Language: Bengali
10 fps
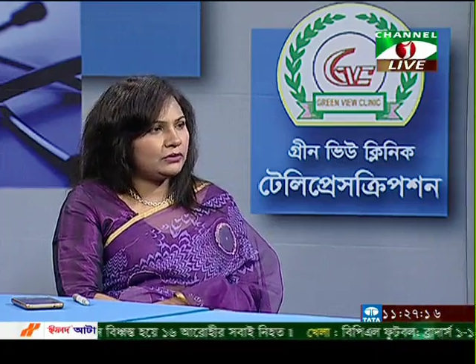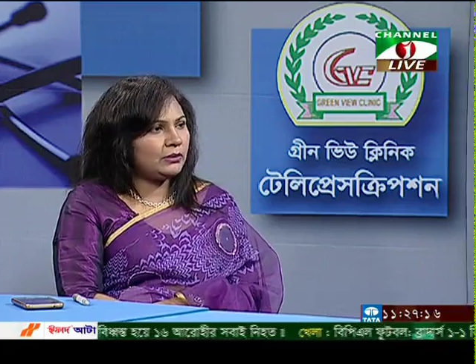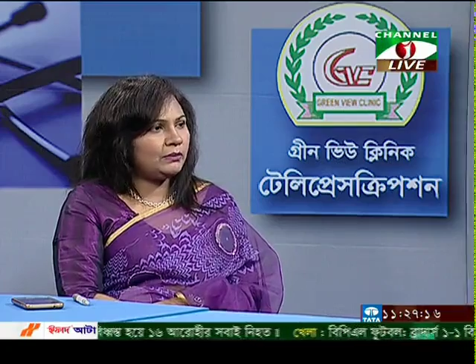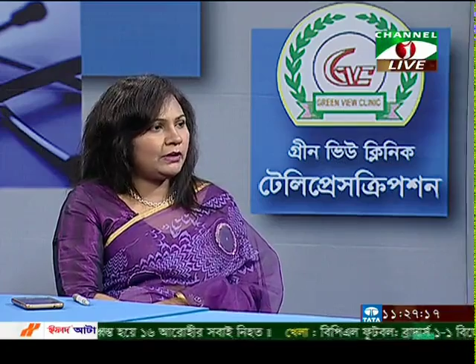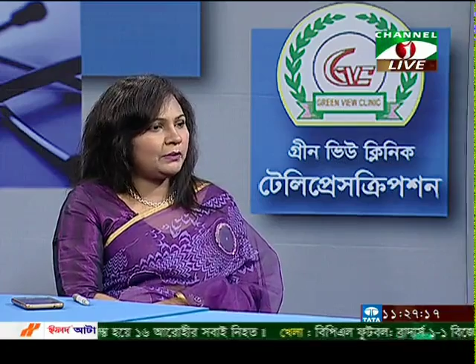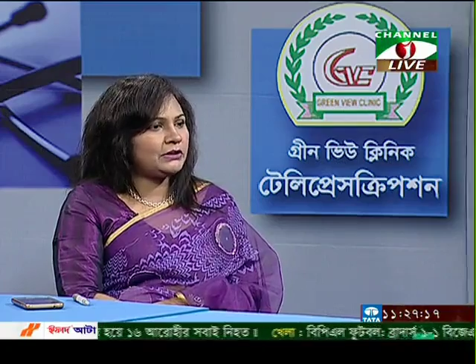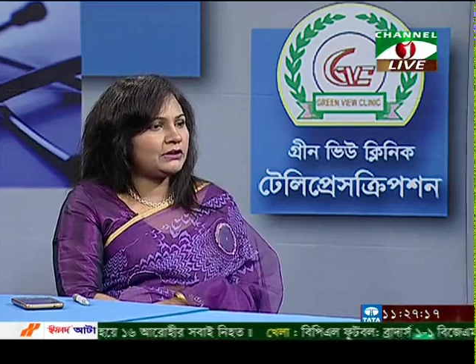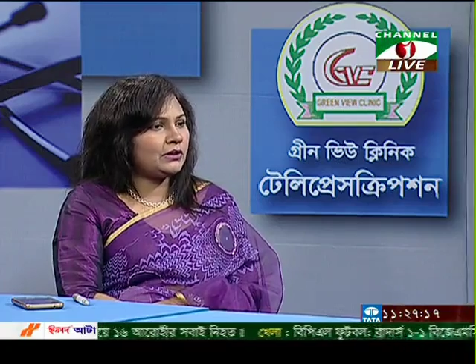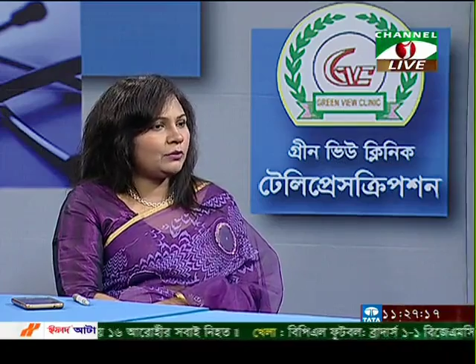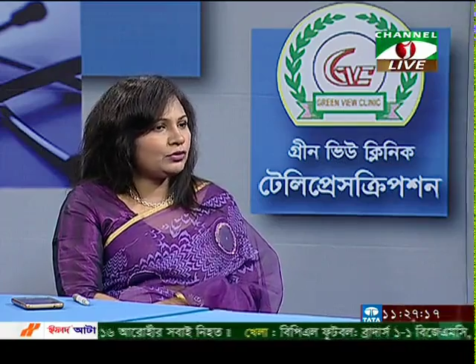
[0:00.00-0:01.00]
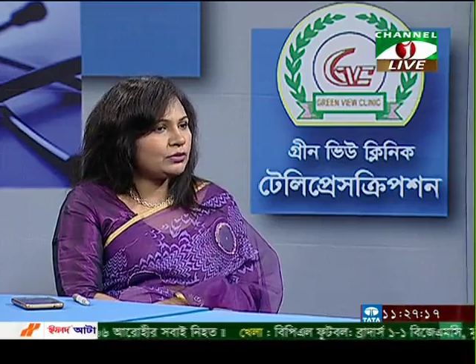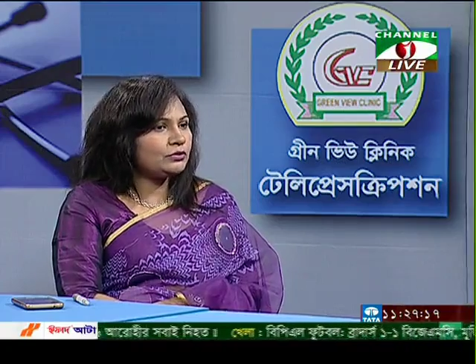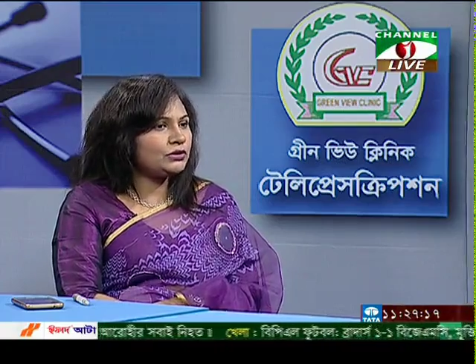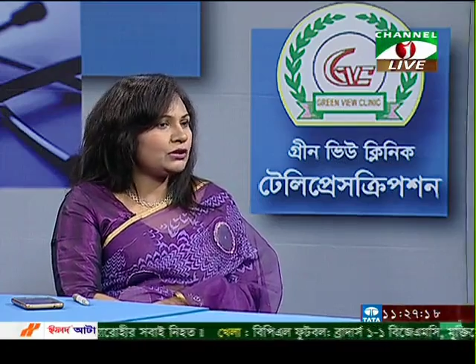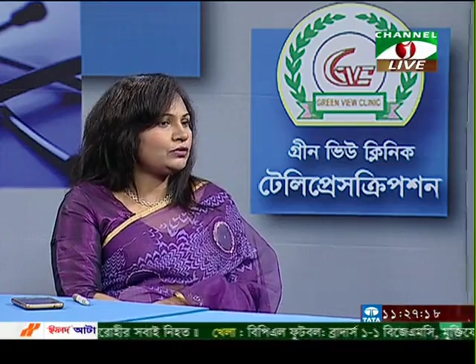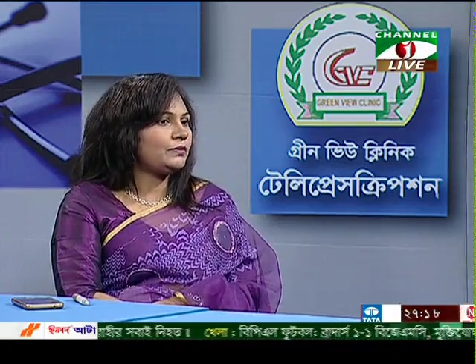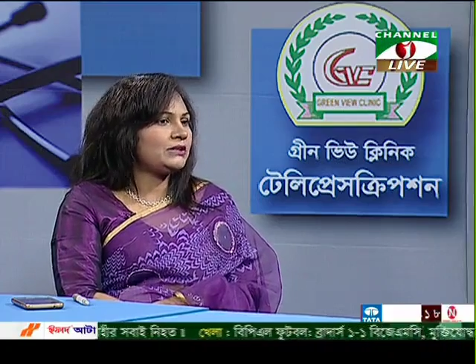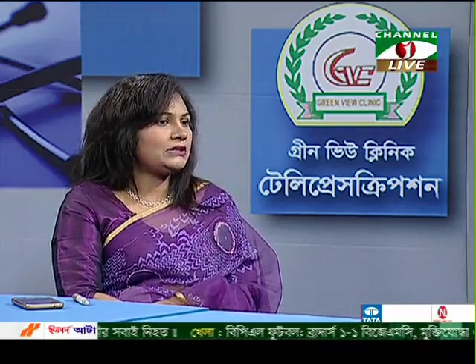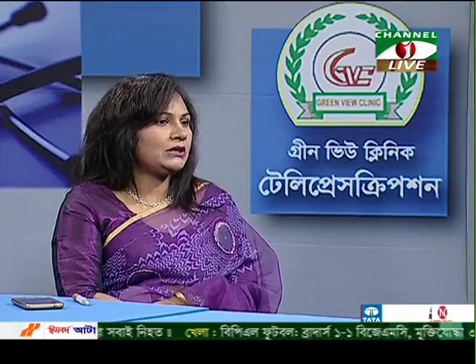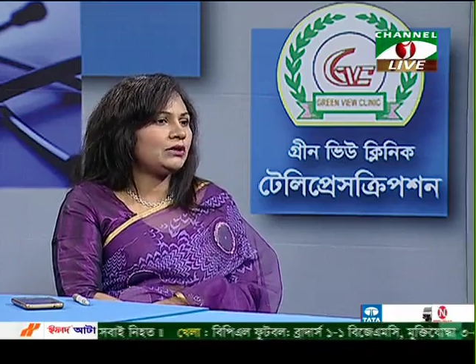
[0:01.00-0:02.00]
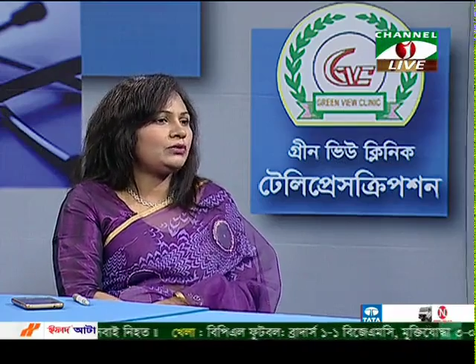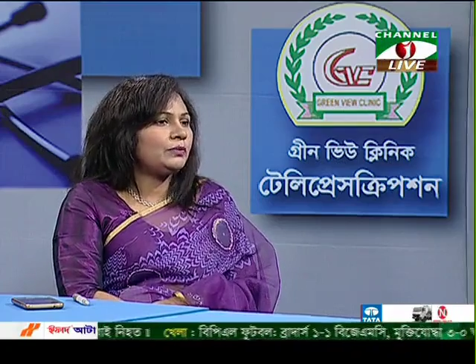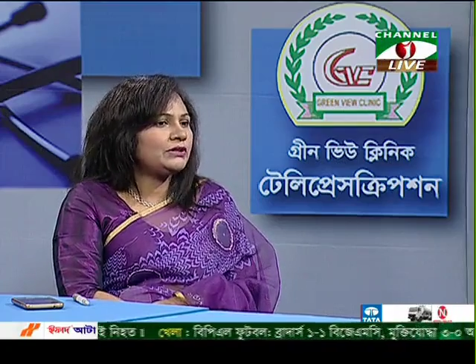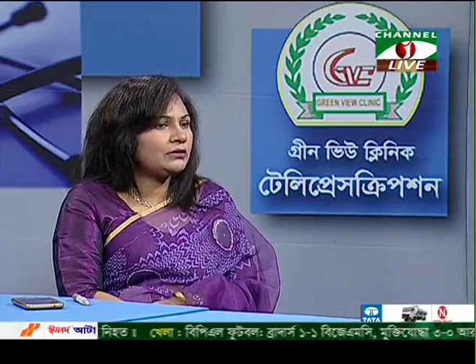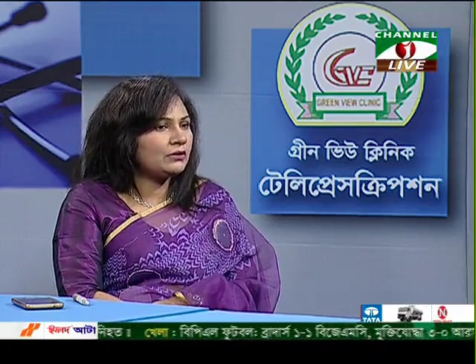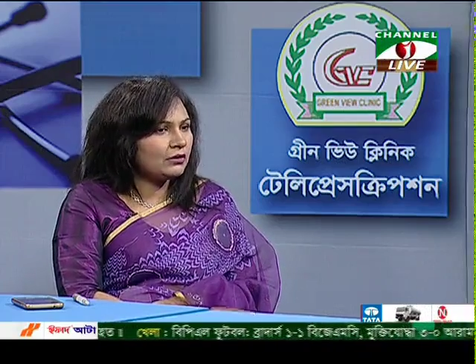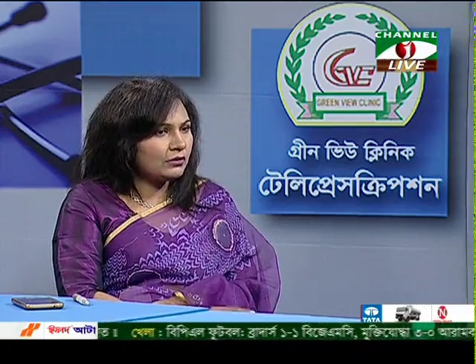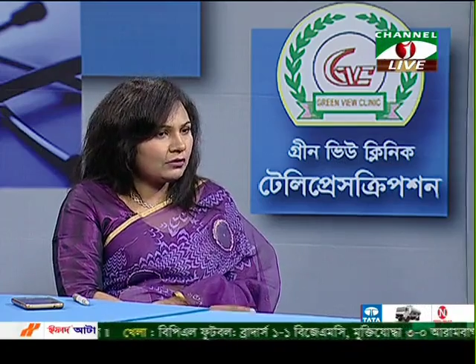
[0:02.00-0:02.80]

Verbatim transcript: যদি ব্লাড প্রেশারটা মোটামুটি একটু বেশি কিন্তু পেশেন্ট